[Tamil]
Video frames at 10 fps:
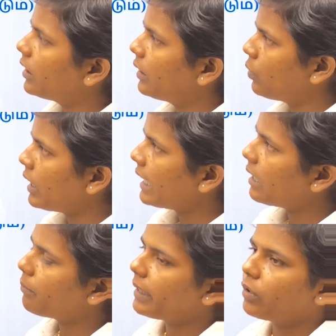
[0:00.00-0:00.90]
இந்த
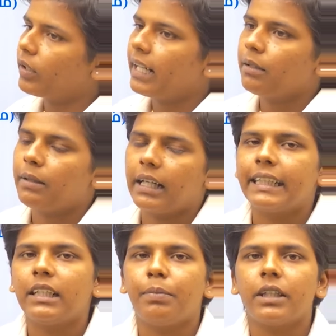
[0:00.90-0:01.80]
குரங்காமை நோயால்
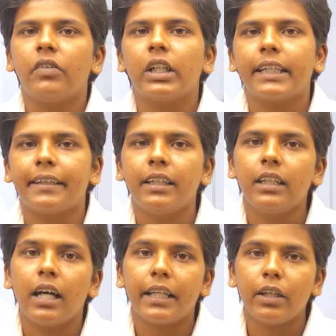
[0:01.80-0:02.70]
பாதிக்கப்பட்டவங்களுக்கு
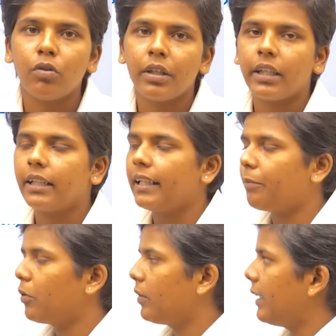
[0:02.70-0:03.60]
என்னென்ன அறிகுறிகள்
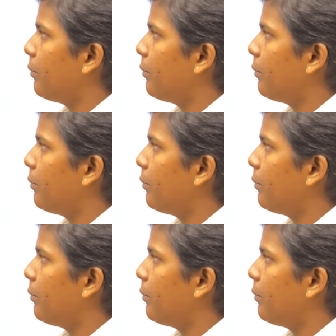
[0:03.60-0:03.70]
ஏற்படும்